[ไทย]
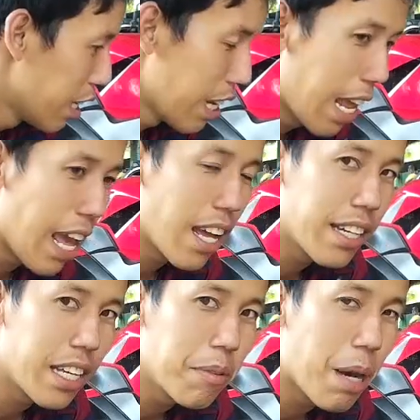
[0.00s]
และ
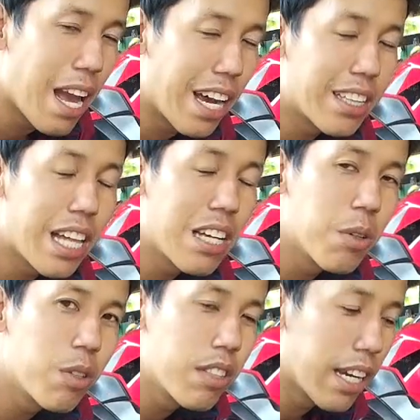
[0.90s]
ในบางอัตราท
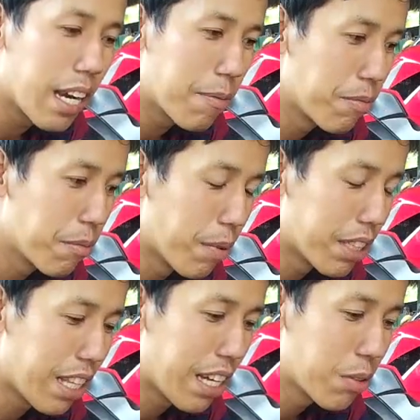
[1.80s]
ดนะครับ อั
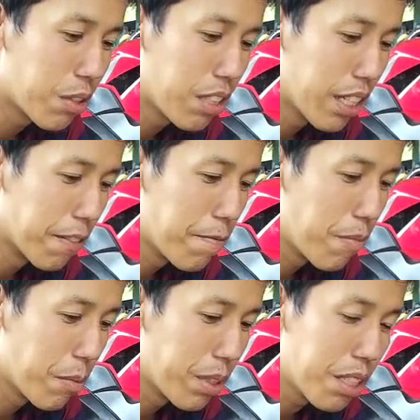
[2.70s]
ตราทดเนี่ย
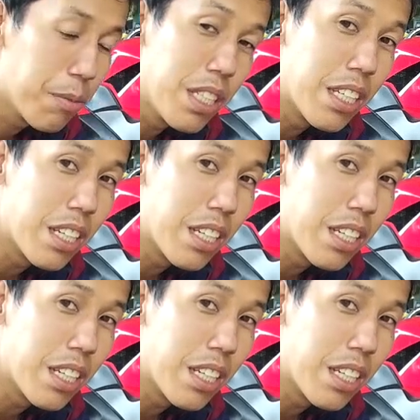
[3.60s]
มันจะมี